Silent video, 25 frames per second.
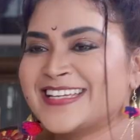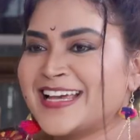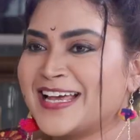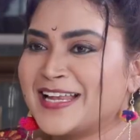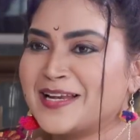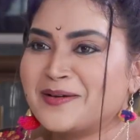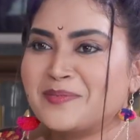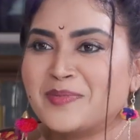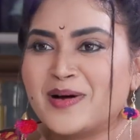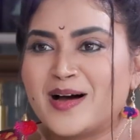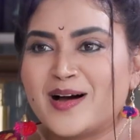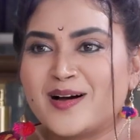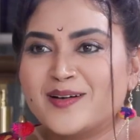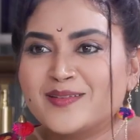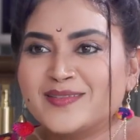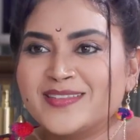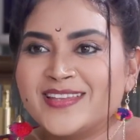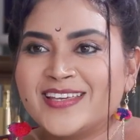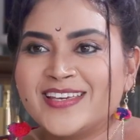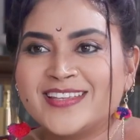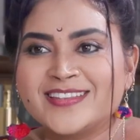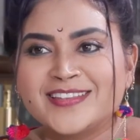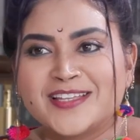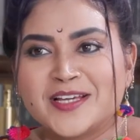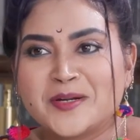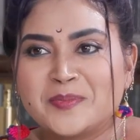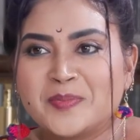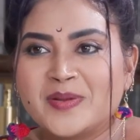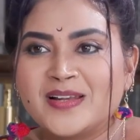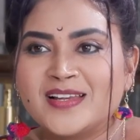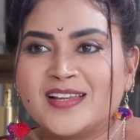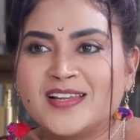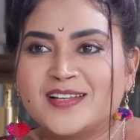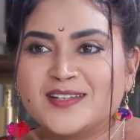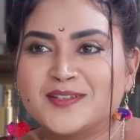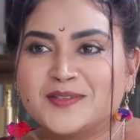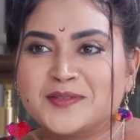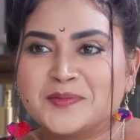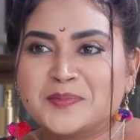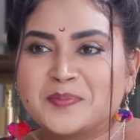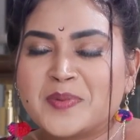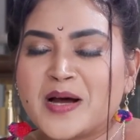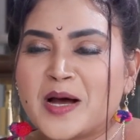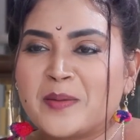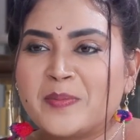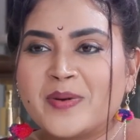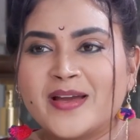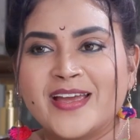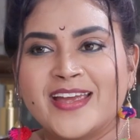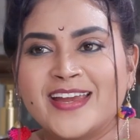చాలా బాగుంది ఇద్దరు పిల్లలు
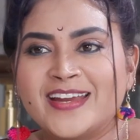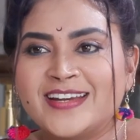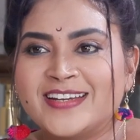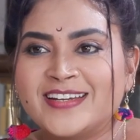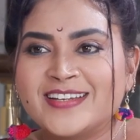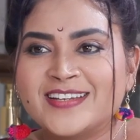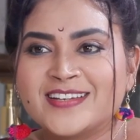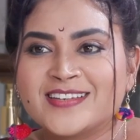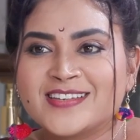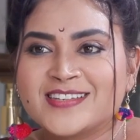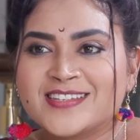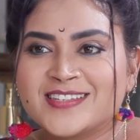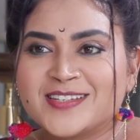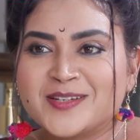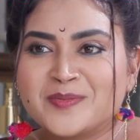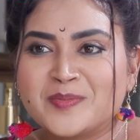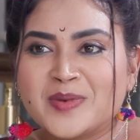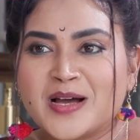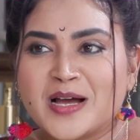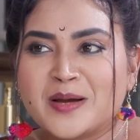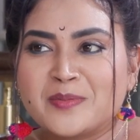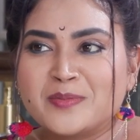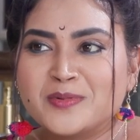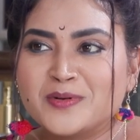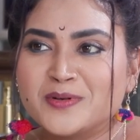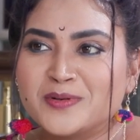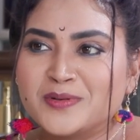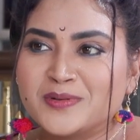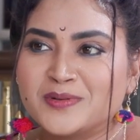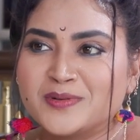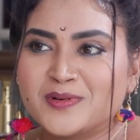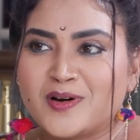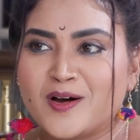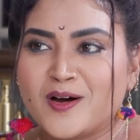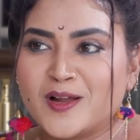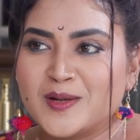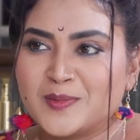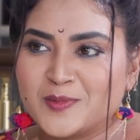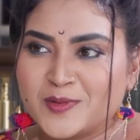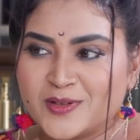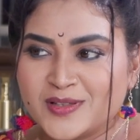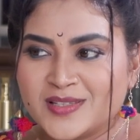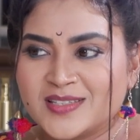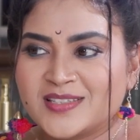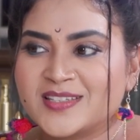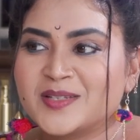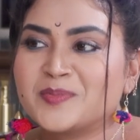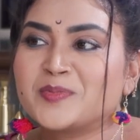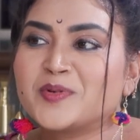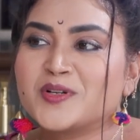పాప ఎయిట్ ఇయర్స్ బాబు
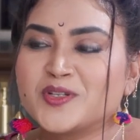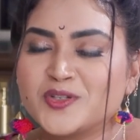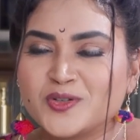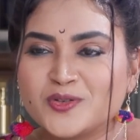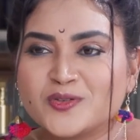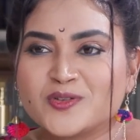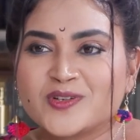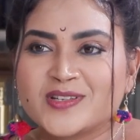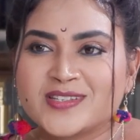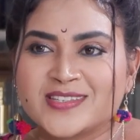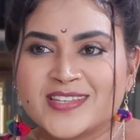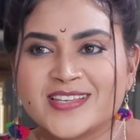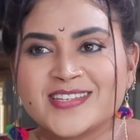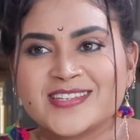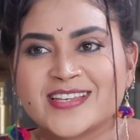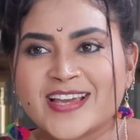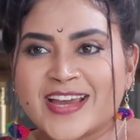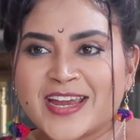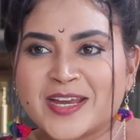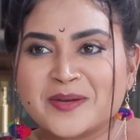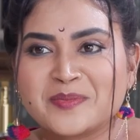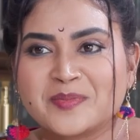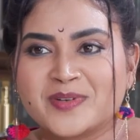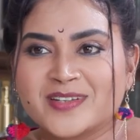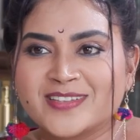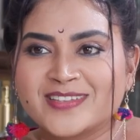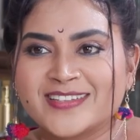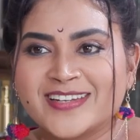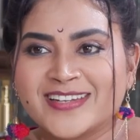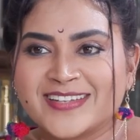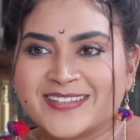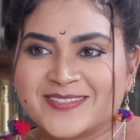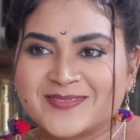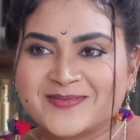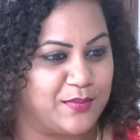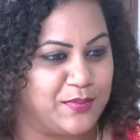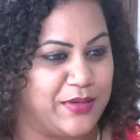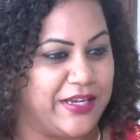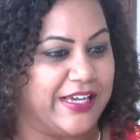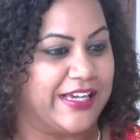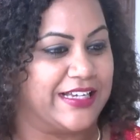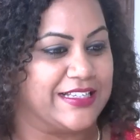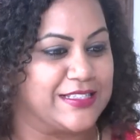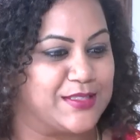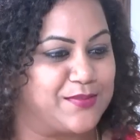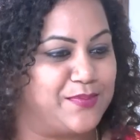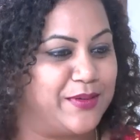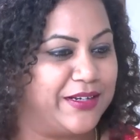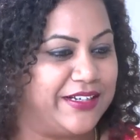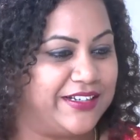ఆల్మోస్ట్ ఇప్పుడు జూన్ వస్తే సెకండ్ బర్త్డే మీ
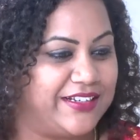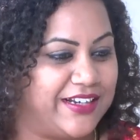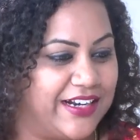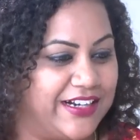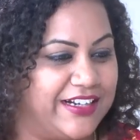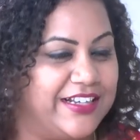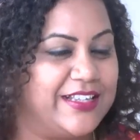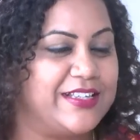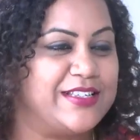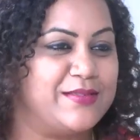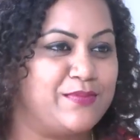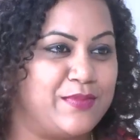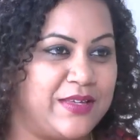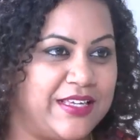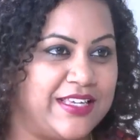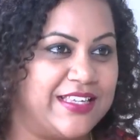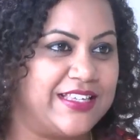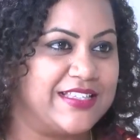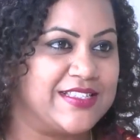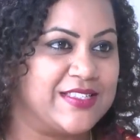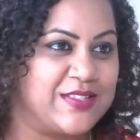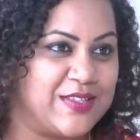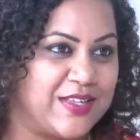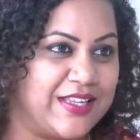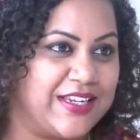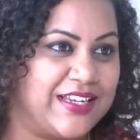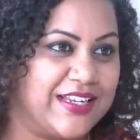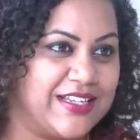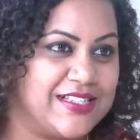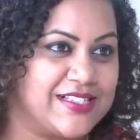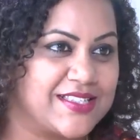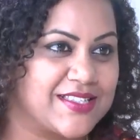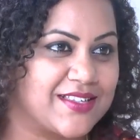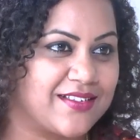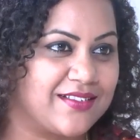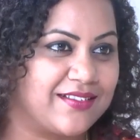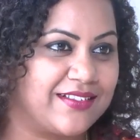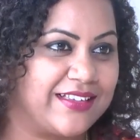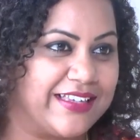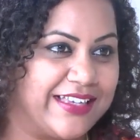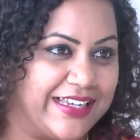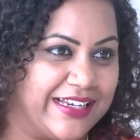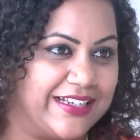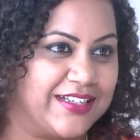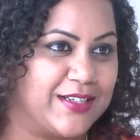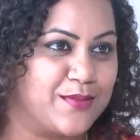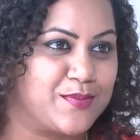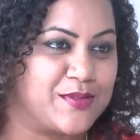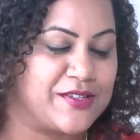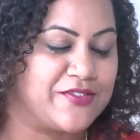హస్బెండ్ అంటే మీ సీరియల్స్
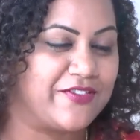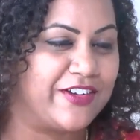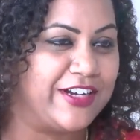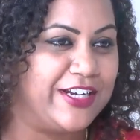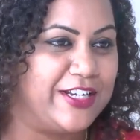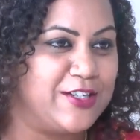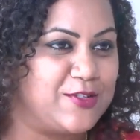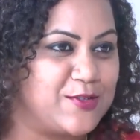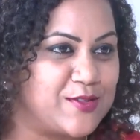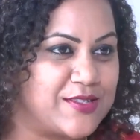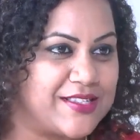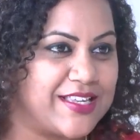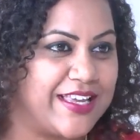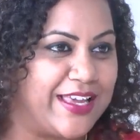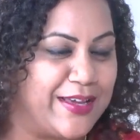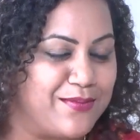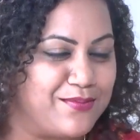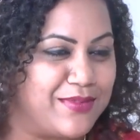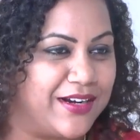గెటప్స్ ఇవన్నీ చూసి ఏం